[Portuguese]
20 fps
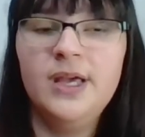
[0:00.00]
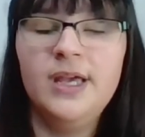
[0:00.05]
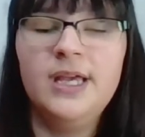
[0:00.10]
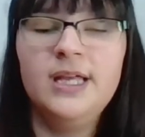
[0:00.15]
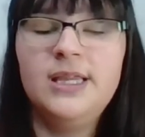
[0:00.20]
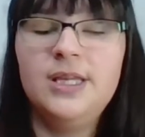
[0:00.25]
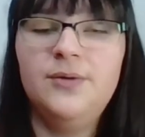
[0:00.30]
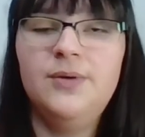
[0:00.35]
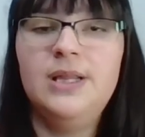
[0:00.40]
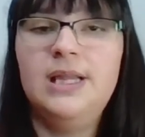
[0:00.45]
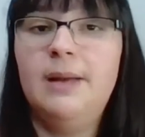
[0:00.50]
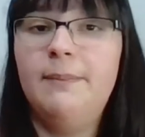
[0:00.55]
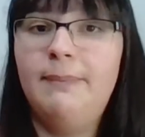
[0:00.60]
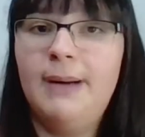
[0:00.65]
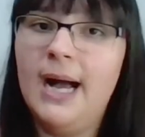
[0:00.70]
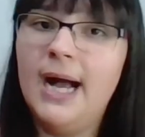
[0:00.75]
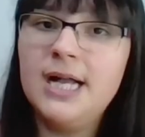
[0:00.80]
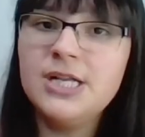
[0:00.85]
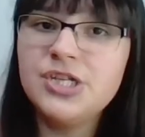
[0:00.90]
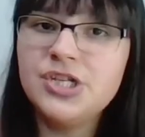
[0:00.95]
Então ela
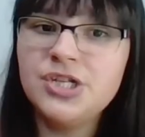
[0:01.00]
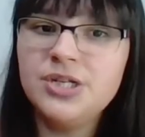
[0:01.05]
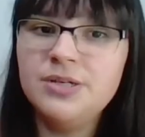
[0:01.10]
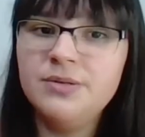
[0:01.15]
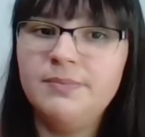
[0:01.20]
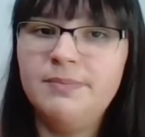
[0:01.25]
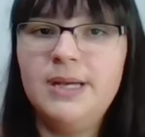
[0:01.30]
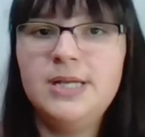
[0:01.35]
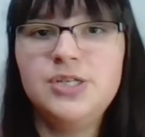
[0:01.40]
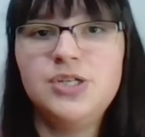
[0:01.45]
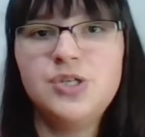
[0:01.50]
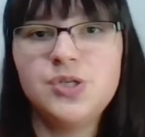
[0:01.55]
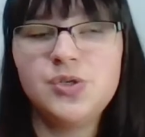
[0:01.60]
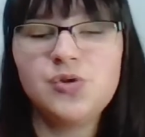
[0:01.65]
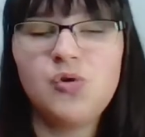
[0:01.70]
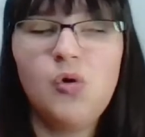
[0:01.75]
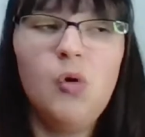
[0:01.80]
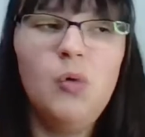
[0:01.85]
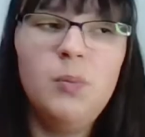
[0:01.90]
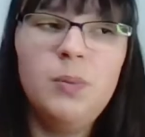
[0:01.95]
bate, pede
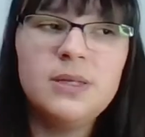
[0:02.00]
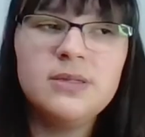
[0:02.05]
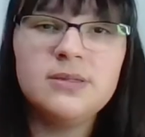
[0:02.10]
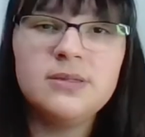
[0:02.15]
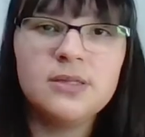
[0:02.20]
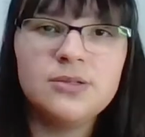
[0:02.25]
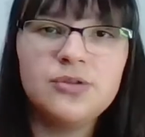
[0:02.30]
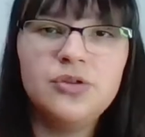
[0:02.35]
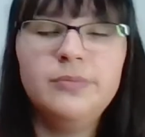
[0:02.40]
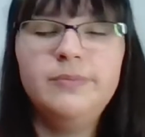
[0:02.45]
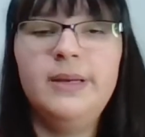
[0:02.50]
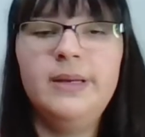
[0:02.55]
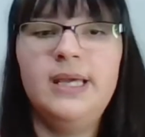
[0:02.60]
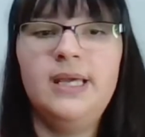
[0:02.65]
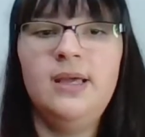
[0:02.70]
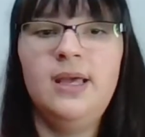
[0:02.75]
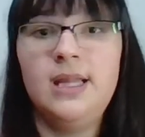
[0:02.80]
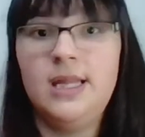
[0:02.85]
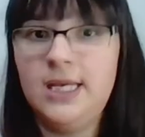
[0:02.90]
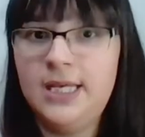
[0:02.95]
desculpa, tá tudo
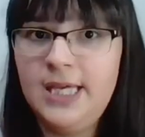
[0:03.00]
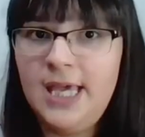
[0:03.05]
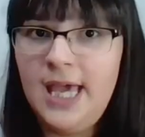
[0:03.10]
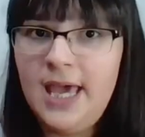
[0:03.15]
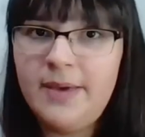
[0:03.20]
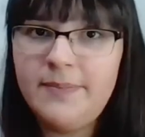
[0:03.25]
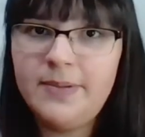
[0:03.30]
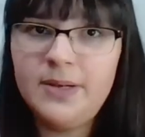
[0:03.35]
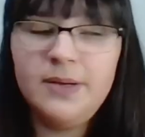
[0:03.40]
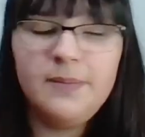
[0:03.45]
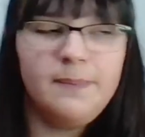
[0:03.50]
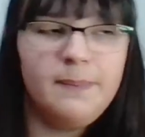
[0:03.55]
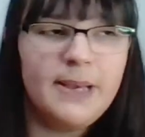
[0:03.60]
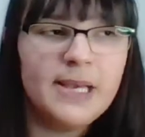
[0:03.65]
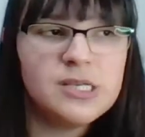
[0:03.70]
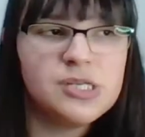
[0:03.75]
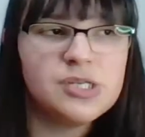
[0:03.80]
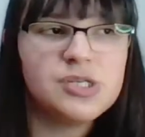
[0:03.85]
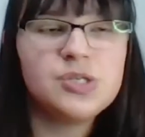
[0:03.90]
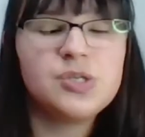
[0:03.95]
bem. Ela quebra,
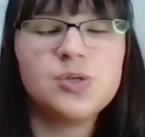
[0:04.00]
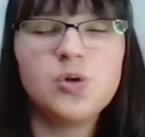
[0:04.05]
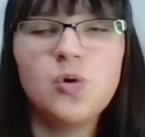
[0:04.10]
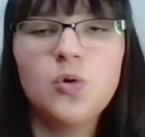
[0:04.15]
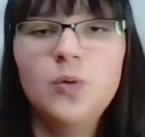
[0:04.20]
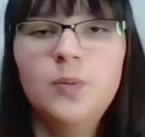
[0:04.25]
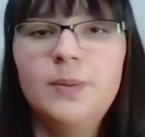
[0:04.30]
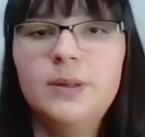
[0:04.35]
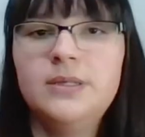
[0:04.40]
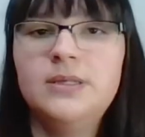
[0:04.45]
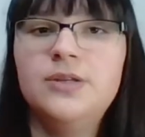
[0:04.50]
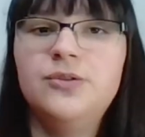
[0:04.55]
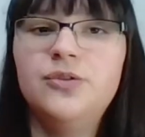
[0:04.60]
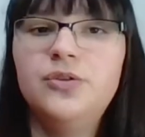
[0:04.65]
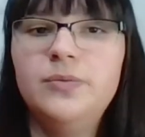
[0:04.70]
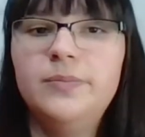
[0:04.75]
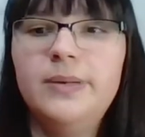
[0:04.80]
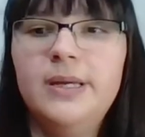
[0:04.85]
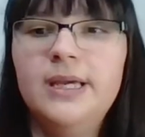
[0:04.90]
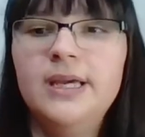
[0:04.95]
pede desculpa, tá
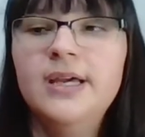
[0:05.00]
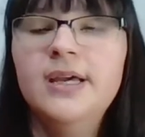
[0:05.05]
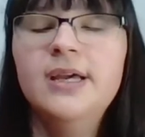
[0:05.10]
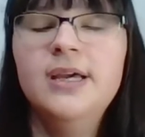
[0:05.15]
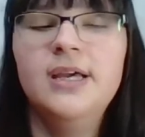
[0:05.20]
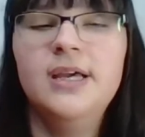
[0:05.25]
tudo bem.